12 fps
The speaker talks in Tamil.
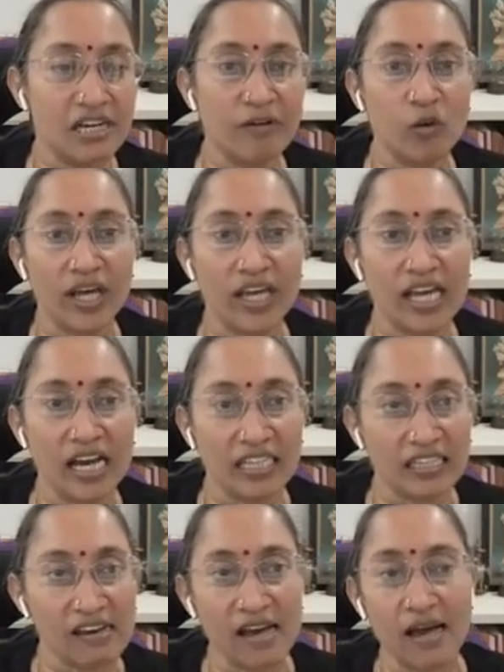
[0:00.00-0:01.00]
ஜீவனுடைய
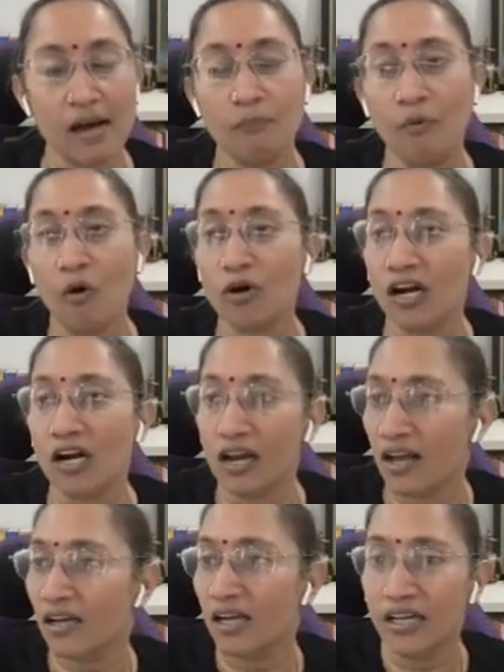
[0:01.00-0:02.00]
கதையகா
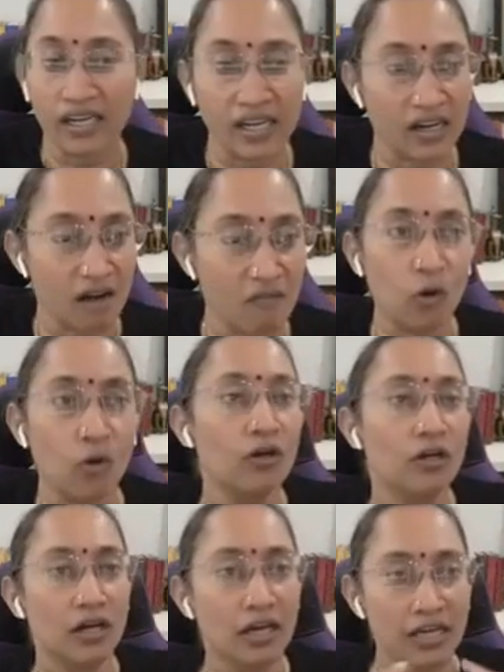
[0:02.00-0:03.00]
போக்குகளாக இருக்கின்றனவோ
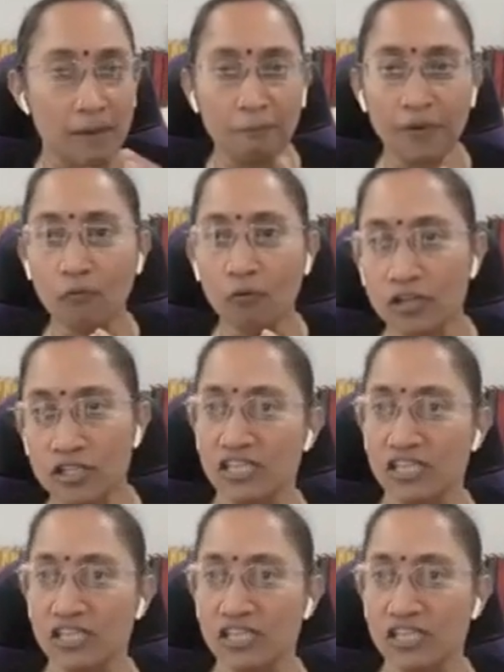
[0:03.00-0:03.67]
எப்படி ஒரு